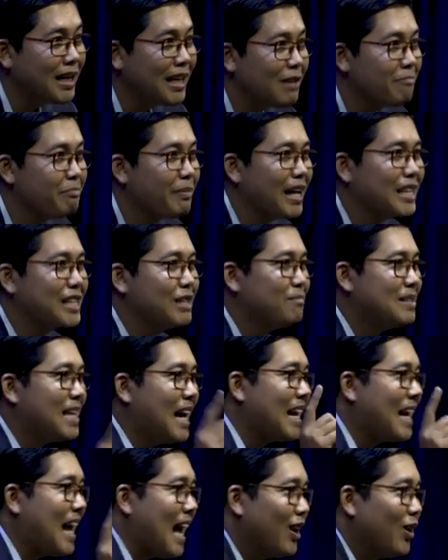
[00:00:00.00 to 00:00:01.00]
bên để bè chiếm
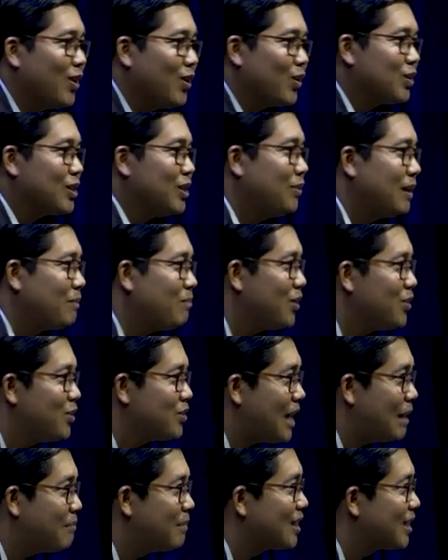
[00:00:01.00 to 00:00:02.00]
chát đã nó nông chỉ vật bỏ dù
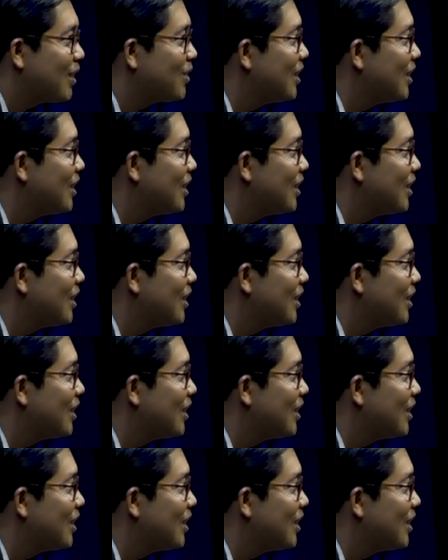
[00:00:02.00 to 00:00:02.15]
sếp đừng